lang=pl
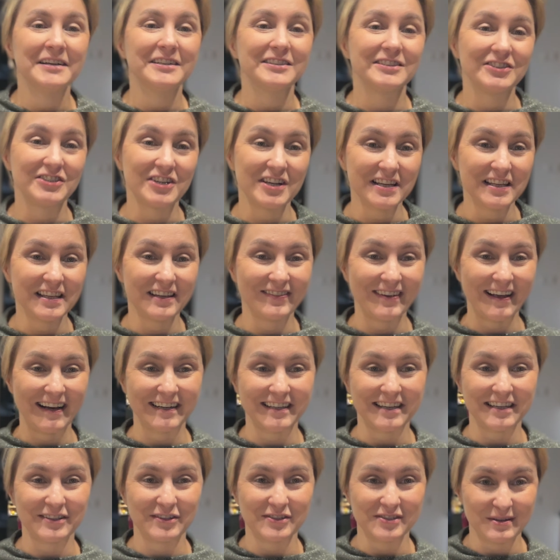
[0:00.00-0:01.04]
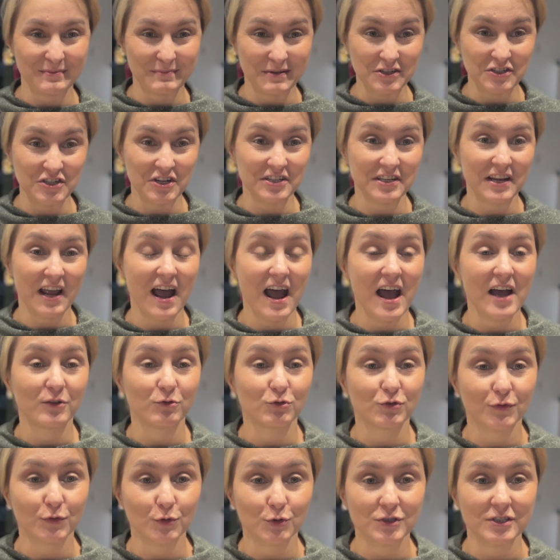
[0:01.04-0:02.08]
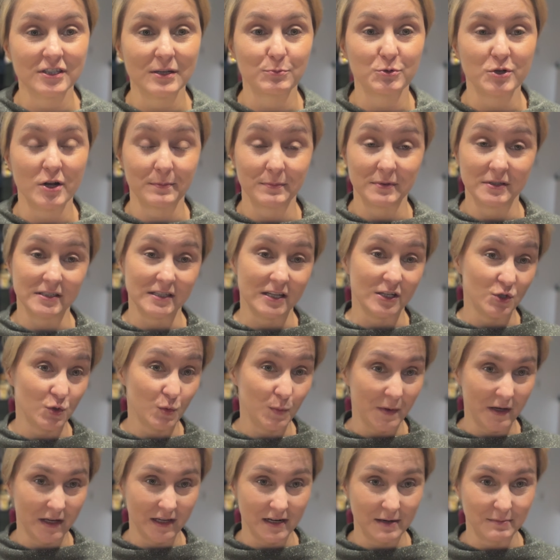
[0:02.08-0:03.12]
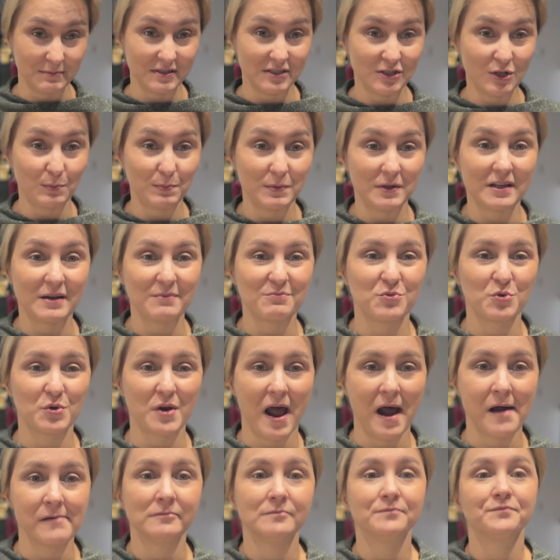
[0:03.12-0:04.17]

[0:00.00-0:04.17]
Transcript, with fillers: Dzięki wielkie, do zobaczenia, a już wkrótce przepis na zupę krem z topinambura